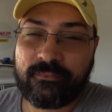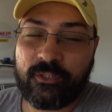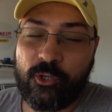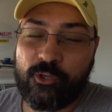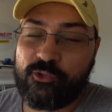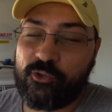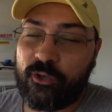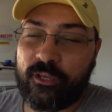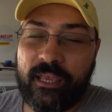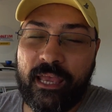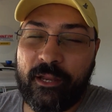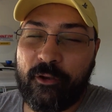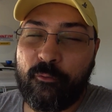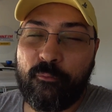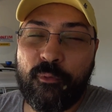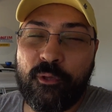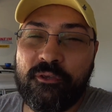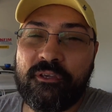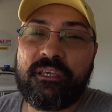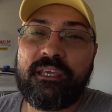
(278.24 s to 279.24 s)
Eu só quero 1.500
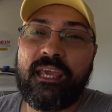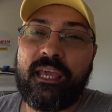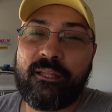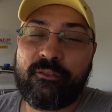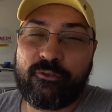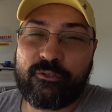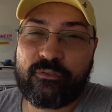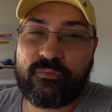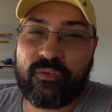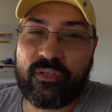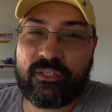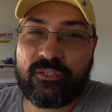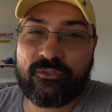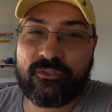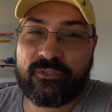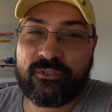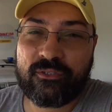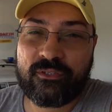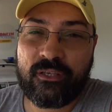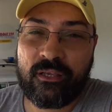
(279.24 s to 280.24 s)
vídeos.
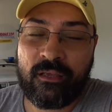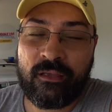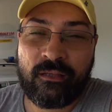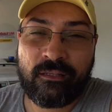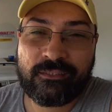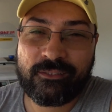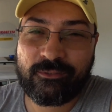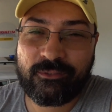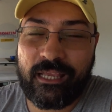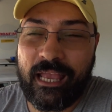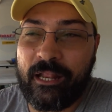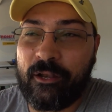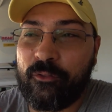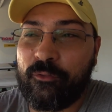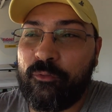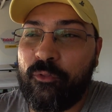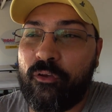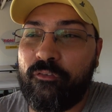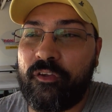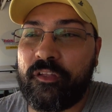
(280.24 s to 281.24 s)
Não quero
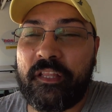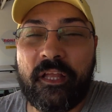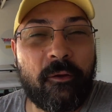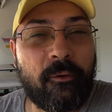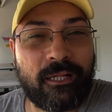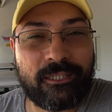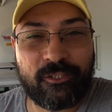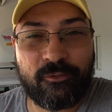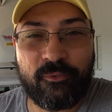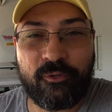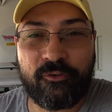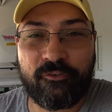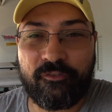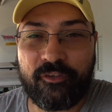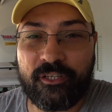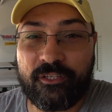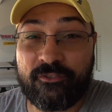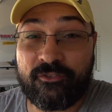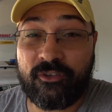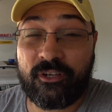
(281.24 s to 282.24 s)
94 mil
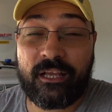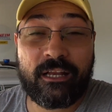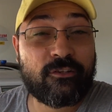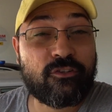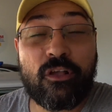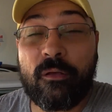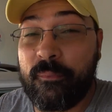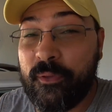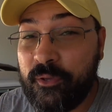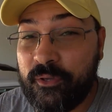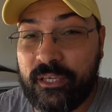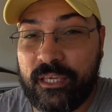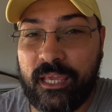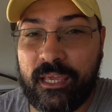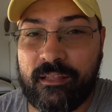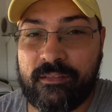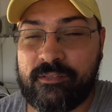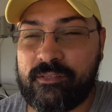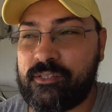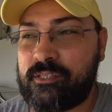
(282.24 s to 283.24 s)
vídeos, eu quero só
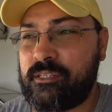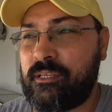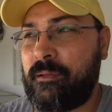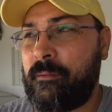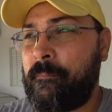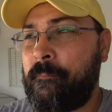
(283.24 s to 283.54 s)
1.500.